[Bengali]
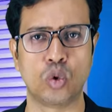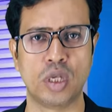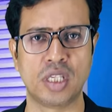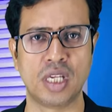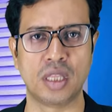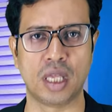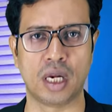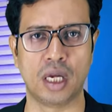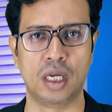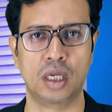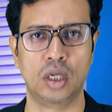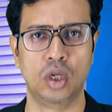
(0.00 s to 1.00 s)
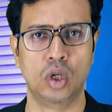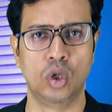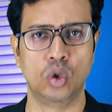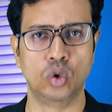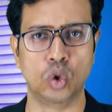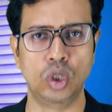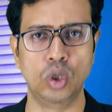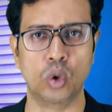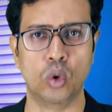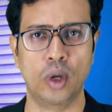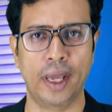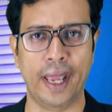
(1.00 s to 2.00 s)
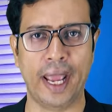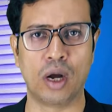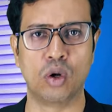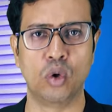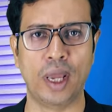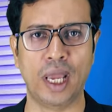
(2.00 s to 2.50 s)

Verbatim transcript: চলেছেন তারা যদিও এখনও